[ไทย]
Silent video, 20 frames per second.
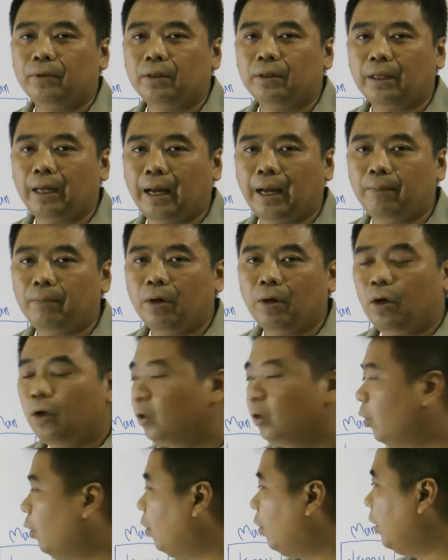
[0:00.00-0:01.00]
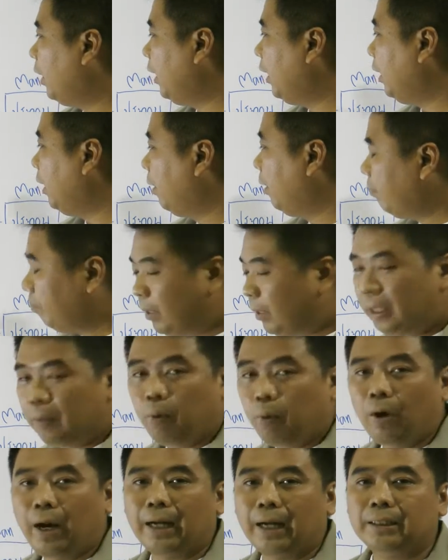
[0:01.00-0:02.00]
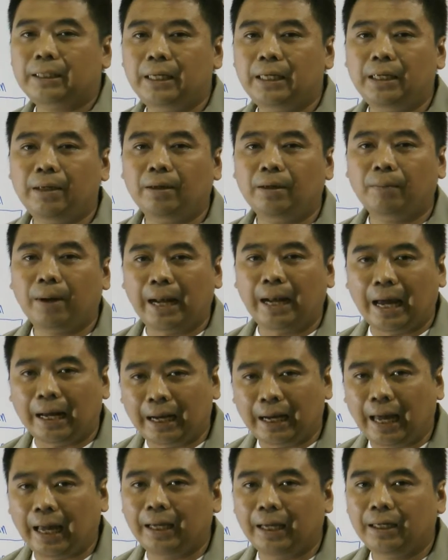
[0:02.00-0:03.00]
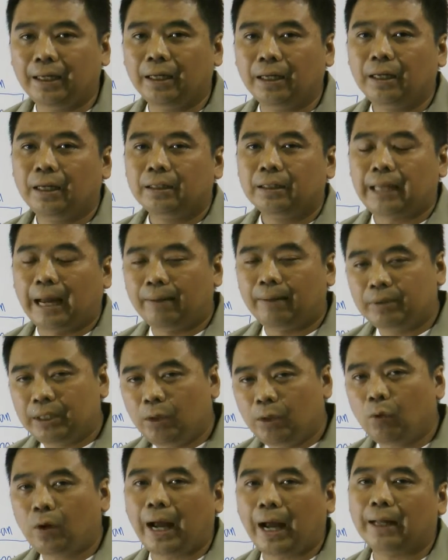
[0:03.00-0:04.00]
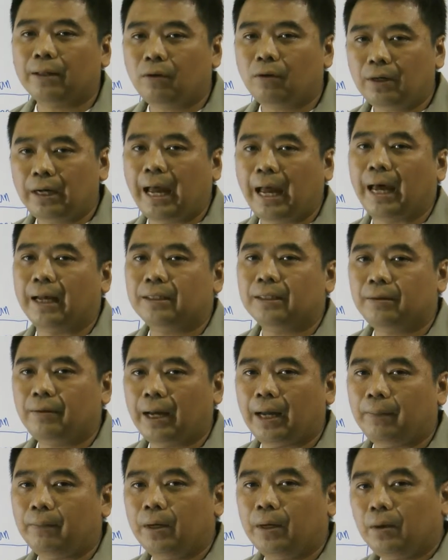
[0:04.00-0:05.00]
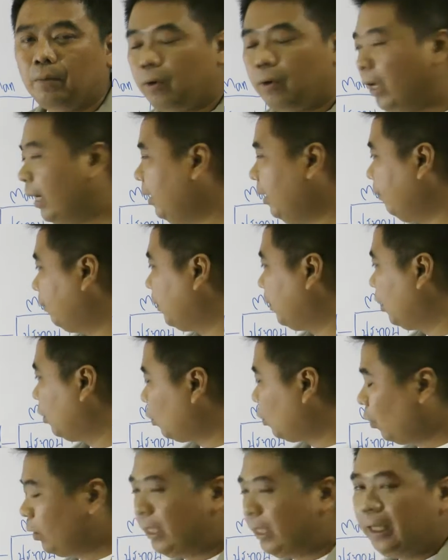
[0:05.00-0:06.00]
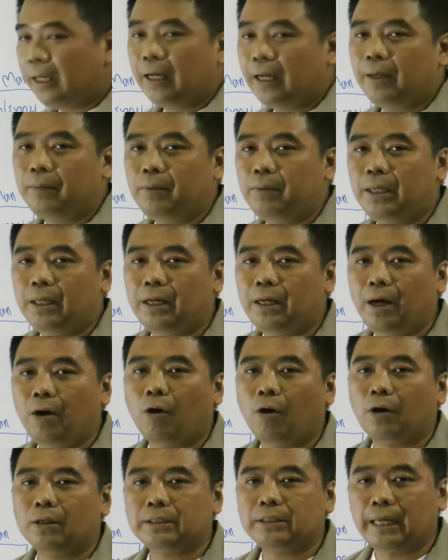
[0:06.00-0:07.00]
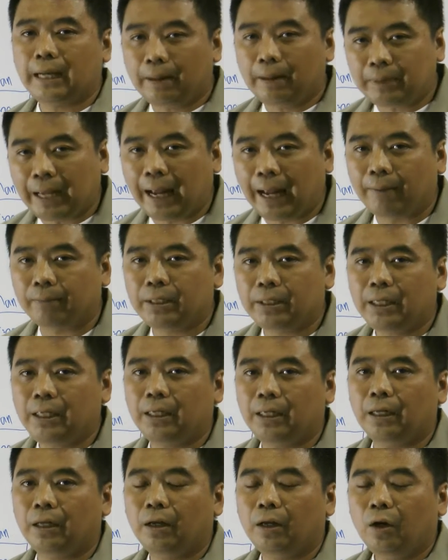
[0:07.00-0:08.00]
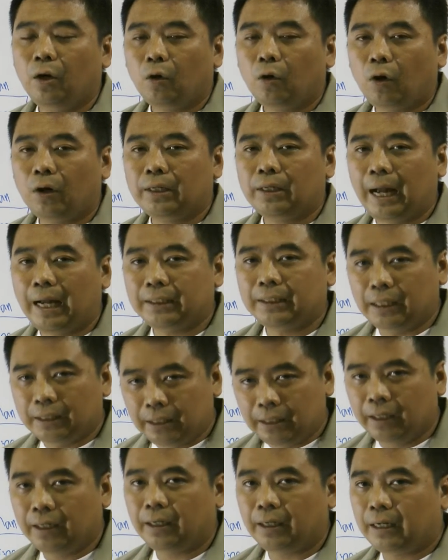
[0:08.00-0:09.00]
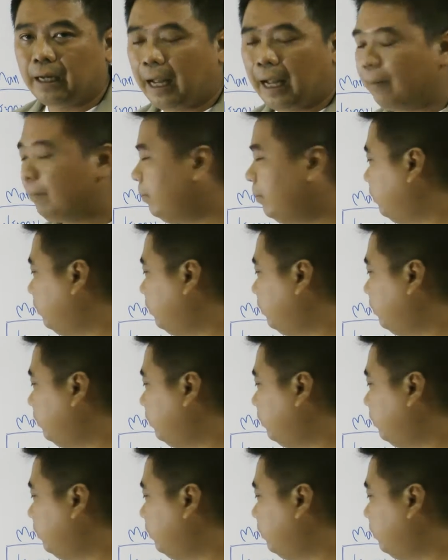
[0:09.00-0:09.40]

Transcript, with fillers: นะครับ โดยมี Product ที่มันหลากหลายตามที่ลูกค้าต้องการใช่ไหมครับ เพราะฉะนั้นตรงนี้เลยมีเรื่องของ Set Up Time ที่ค่อนข้างจะเยอะนะครับ